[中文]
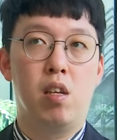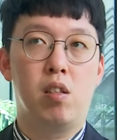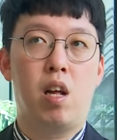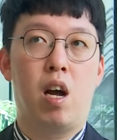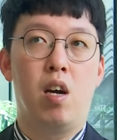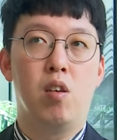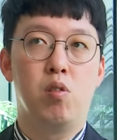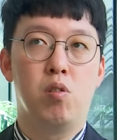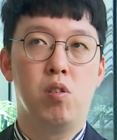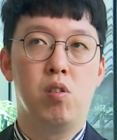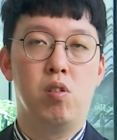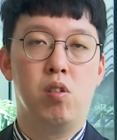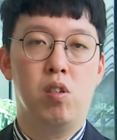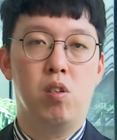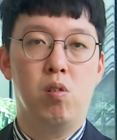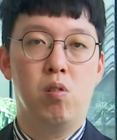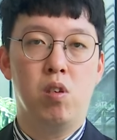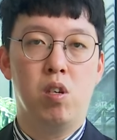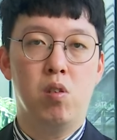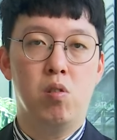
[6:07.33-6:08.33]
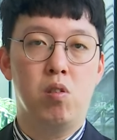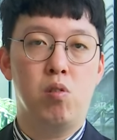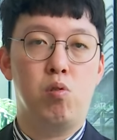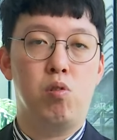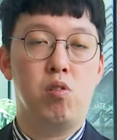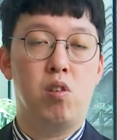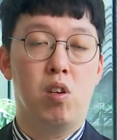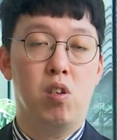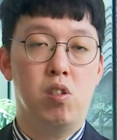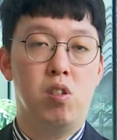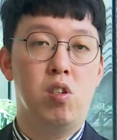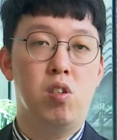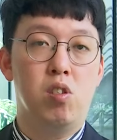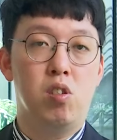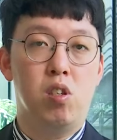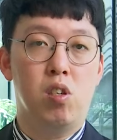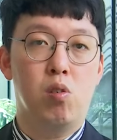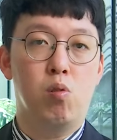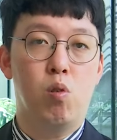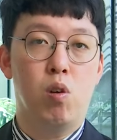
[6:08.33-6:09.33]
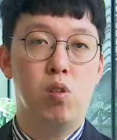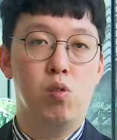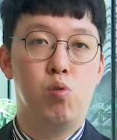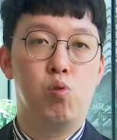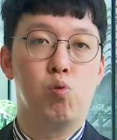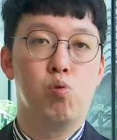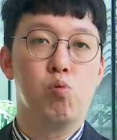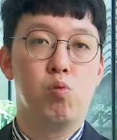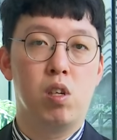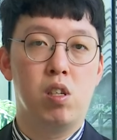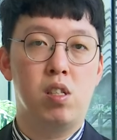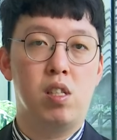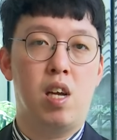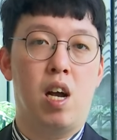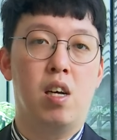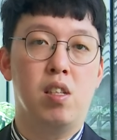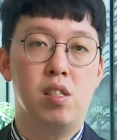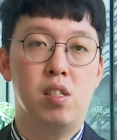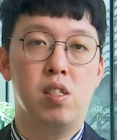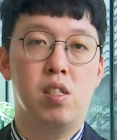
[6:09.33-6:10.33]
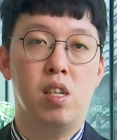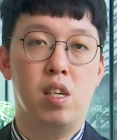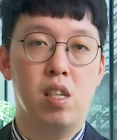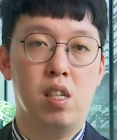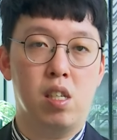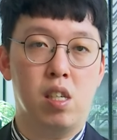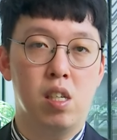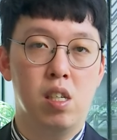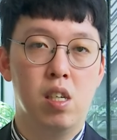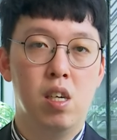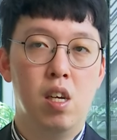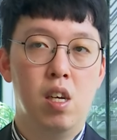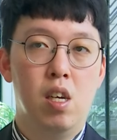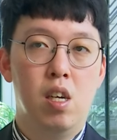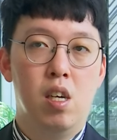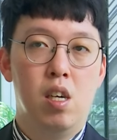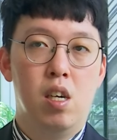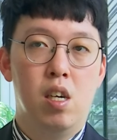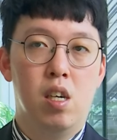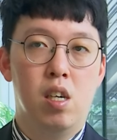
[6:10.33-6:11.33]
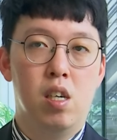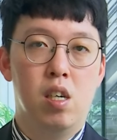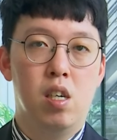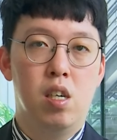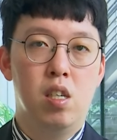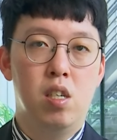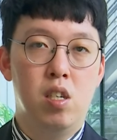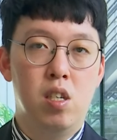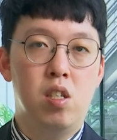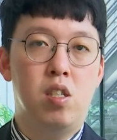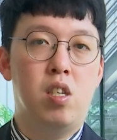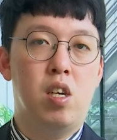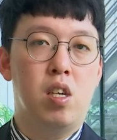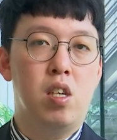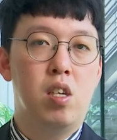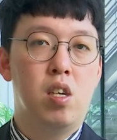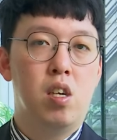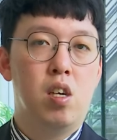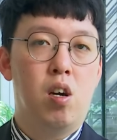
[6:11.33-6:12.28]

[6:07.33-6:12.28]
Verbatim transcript: 那大概就是只有以沈庆金为主的这样子的一个呃意见，